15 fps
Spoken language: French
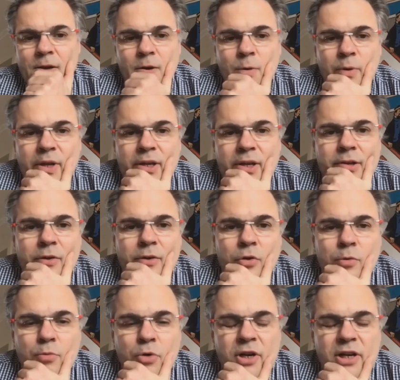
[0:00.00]
Oui, euh,
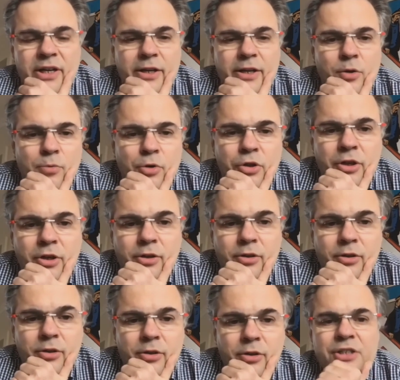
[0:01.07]
le mot-clé, le mot
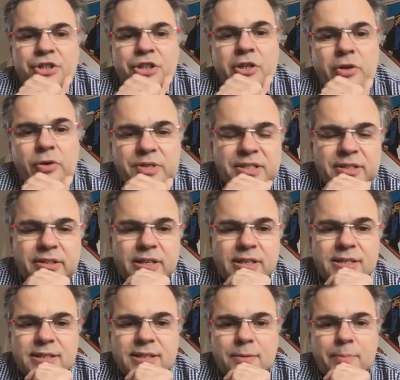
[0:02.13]
d'ordre, c'est la générosité,
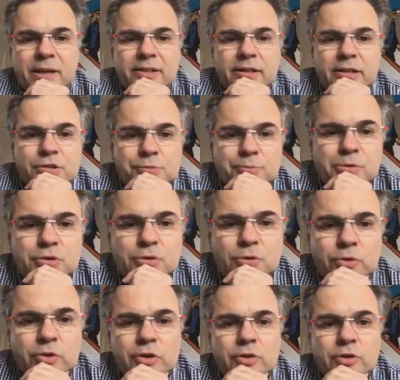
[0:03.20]
c'est le partage. Je pense qu'on
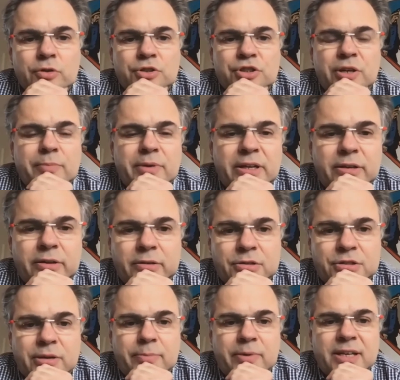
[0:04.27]
ne donne jamais, euh,
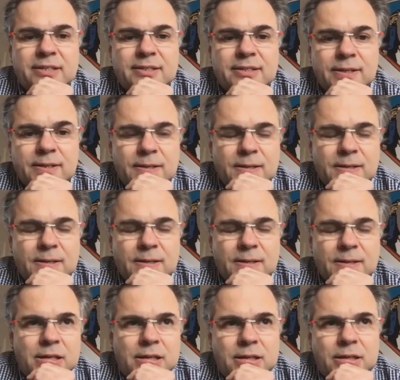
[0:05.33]
jamais assez.
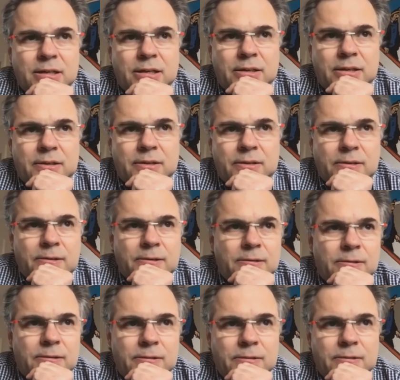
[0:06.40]

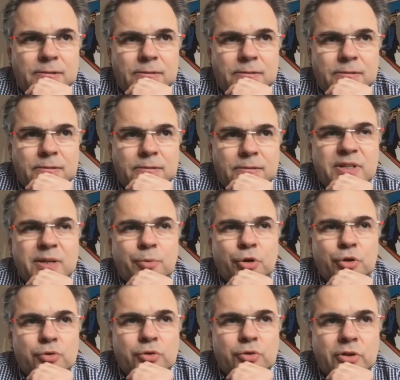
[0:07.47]
on est tous des
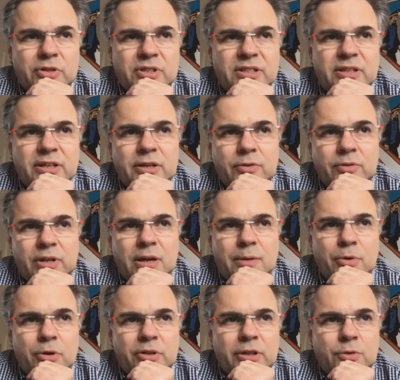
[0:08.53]
producteurs d'idées, on
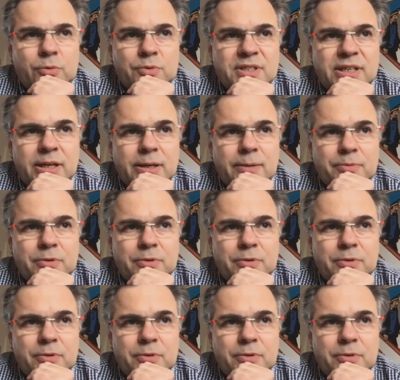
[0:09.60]
élabore des concepts,